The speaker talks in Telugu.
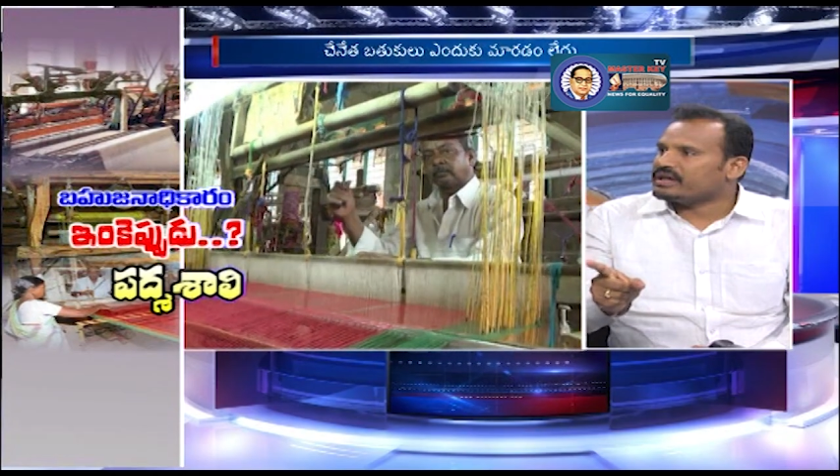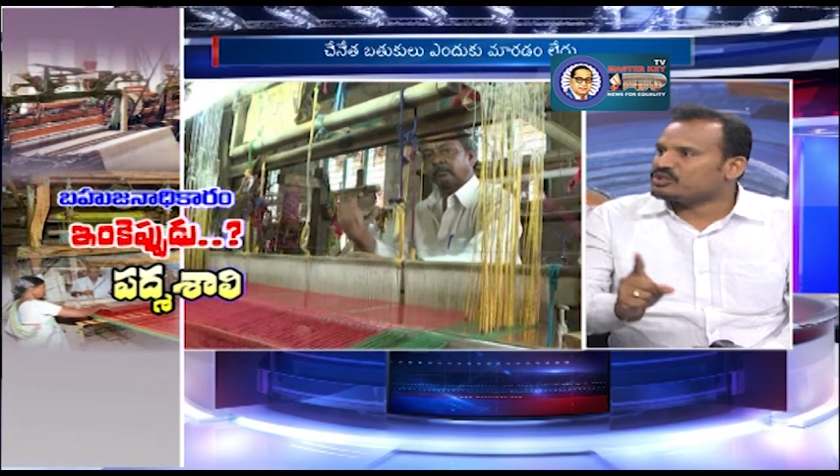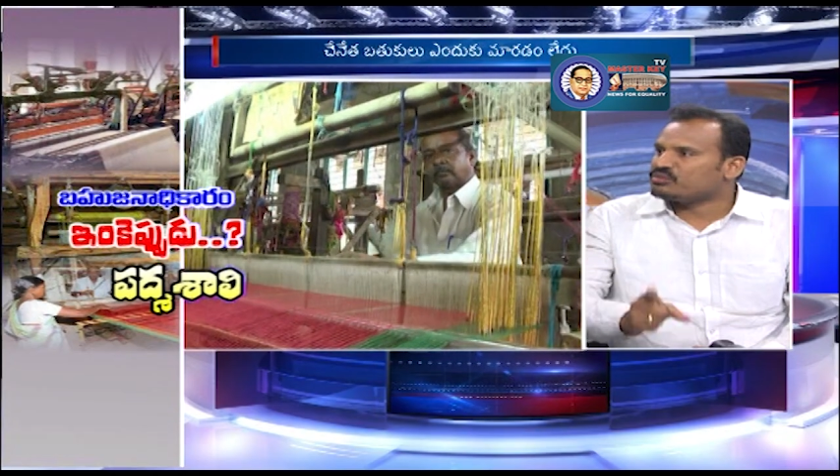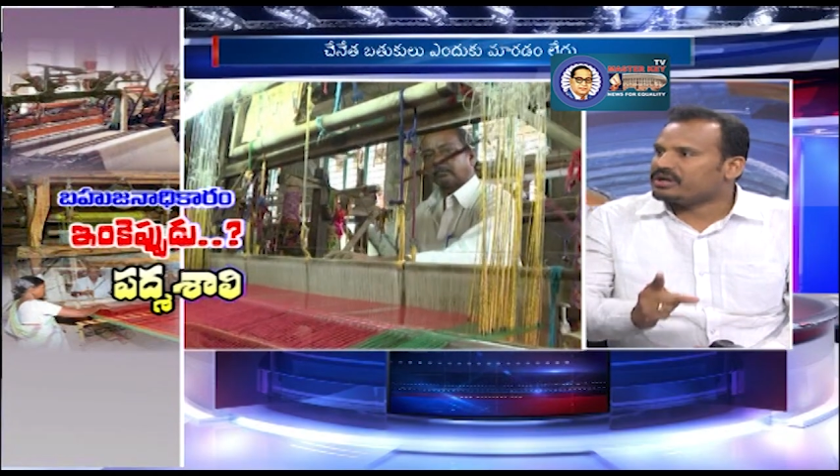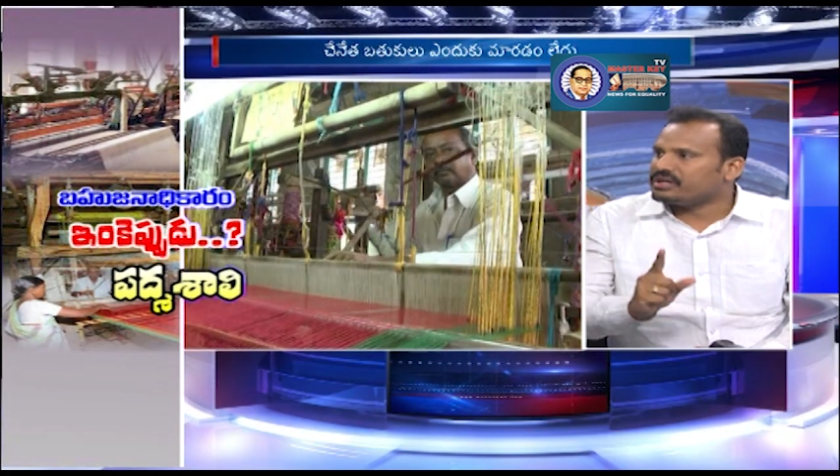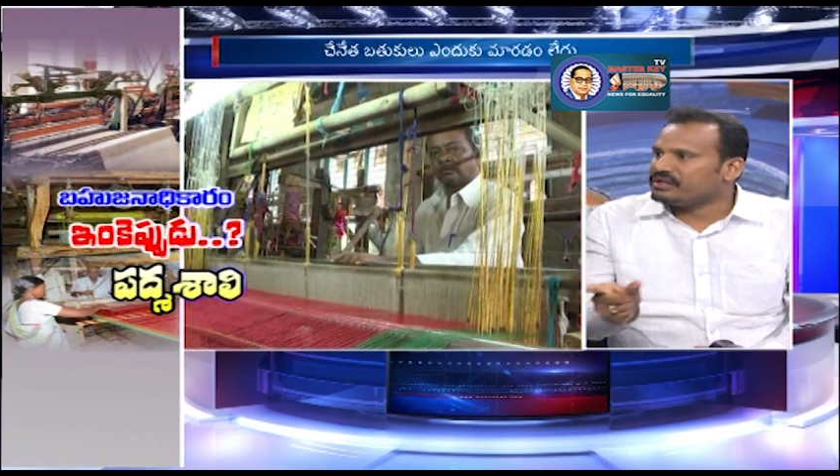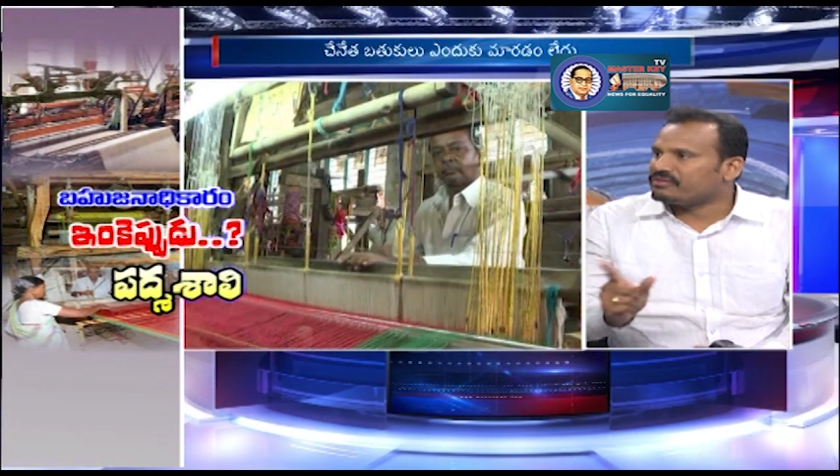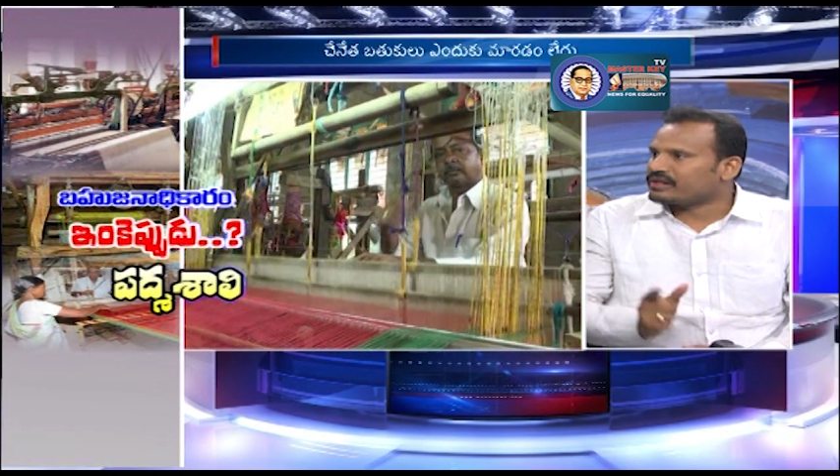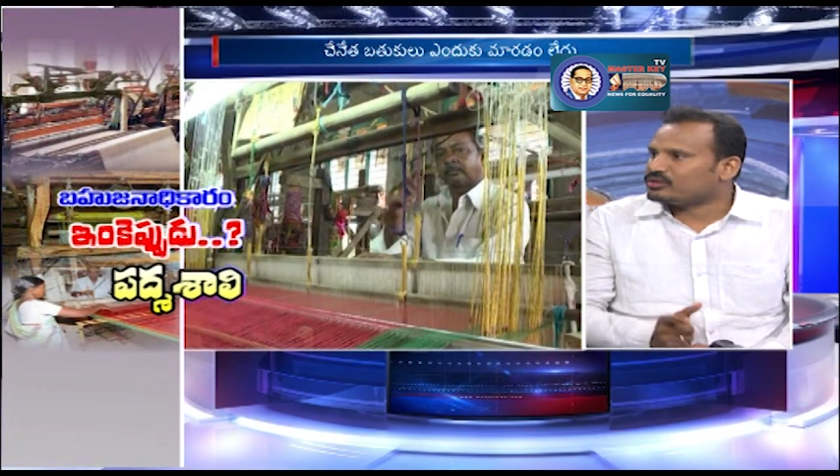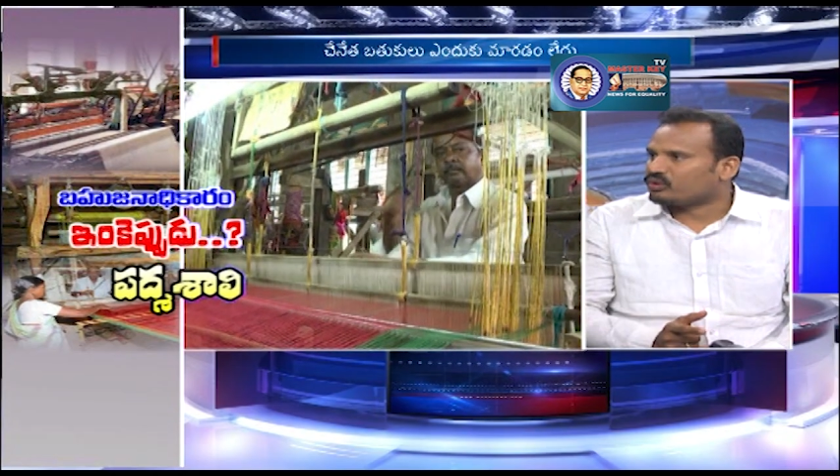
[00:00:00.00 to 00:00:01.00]
ఏజ్ని బట్టి
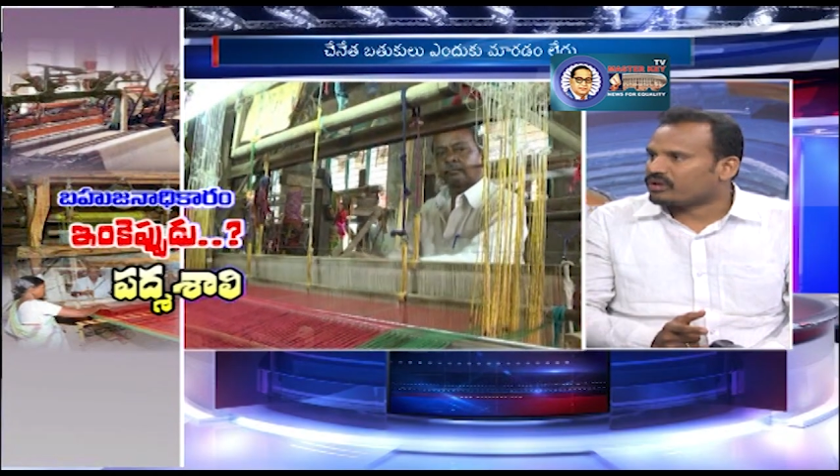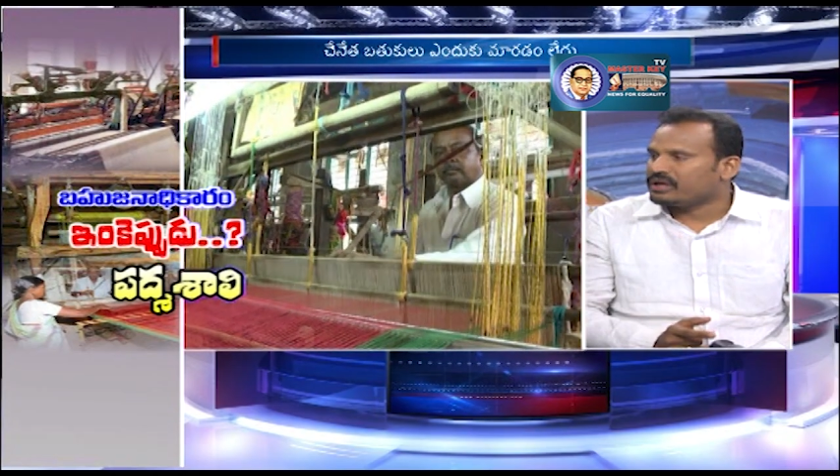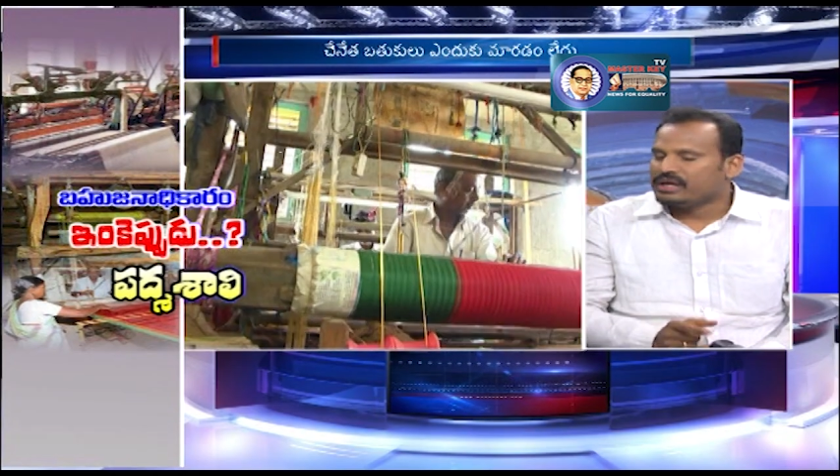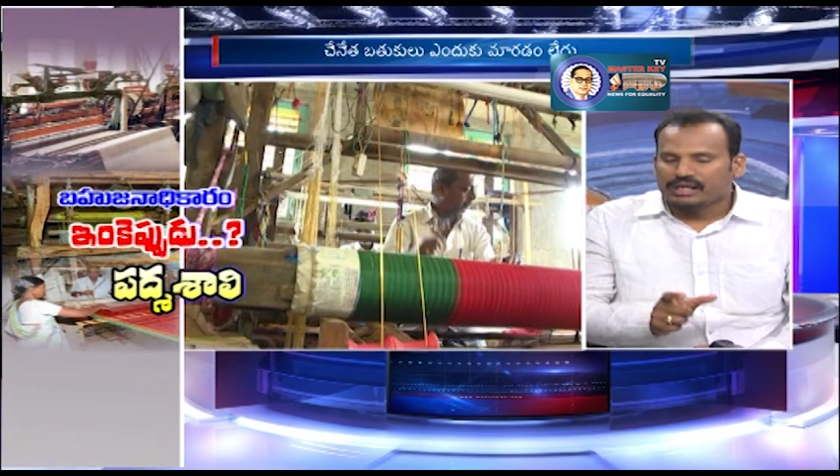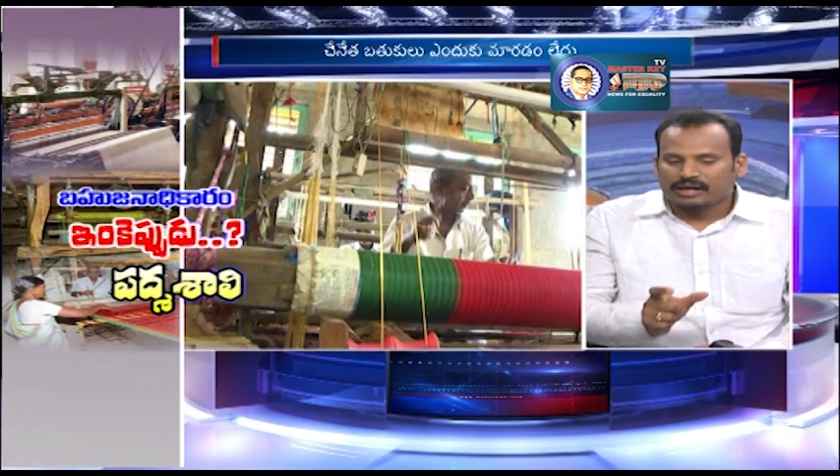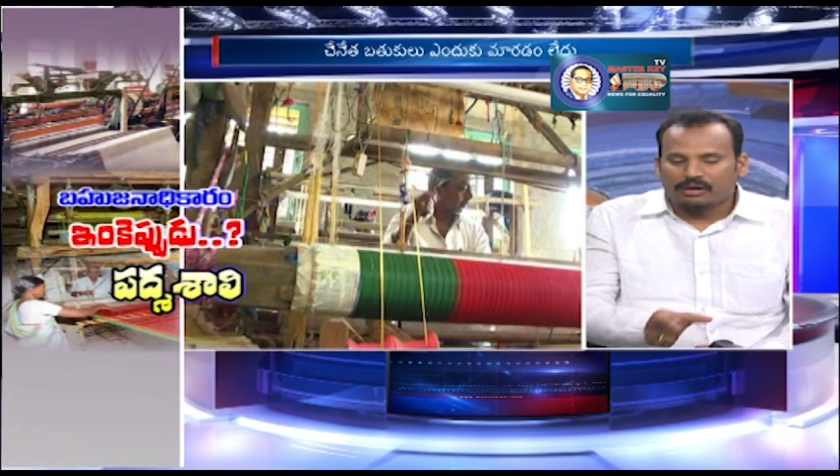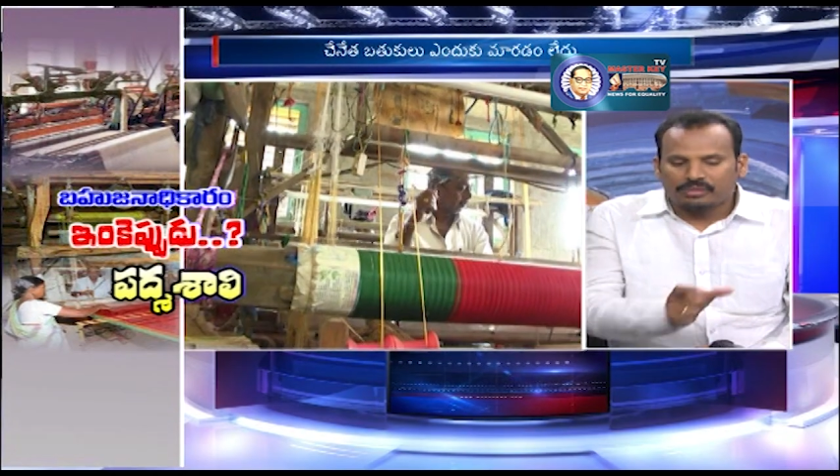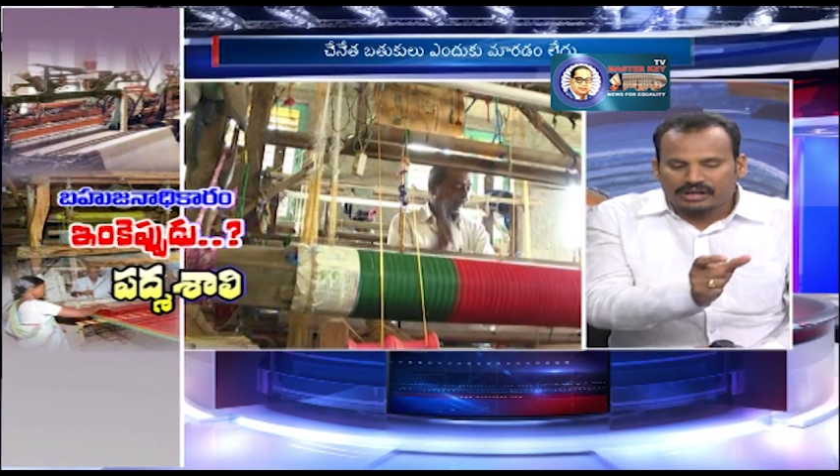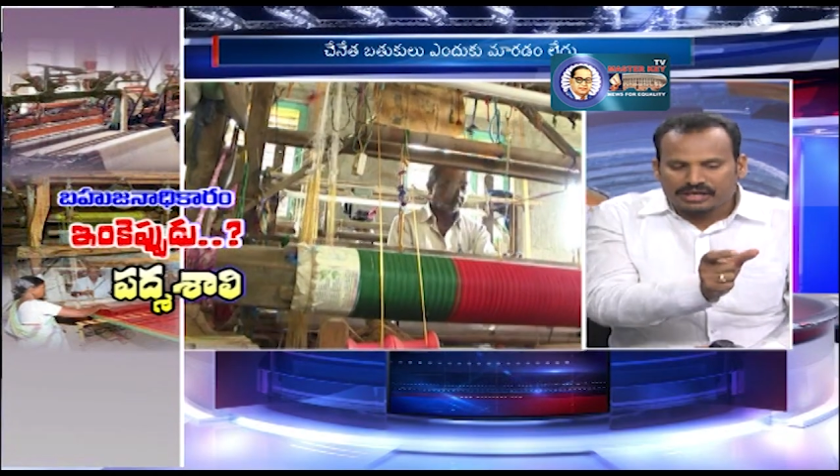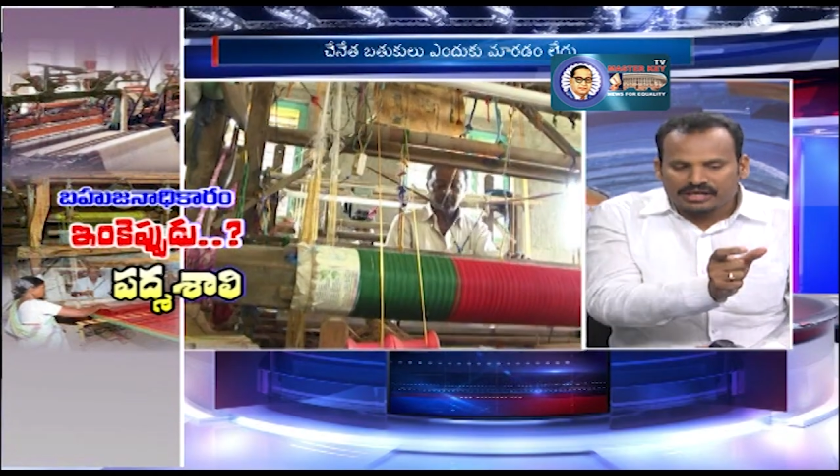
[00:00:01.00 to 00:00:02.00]
డిఫర్ అవుతుంటుంది కాబట్టి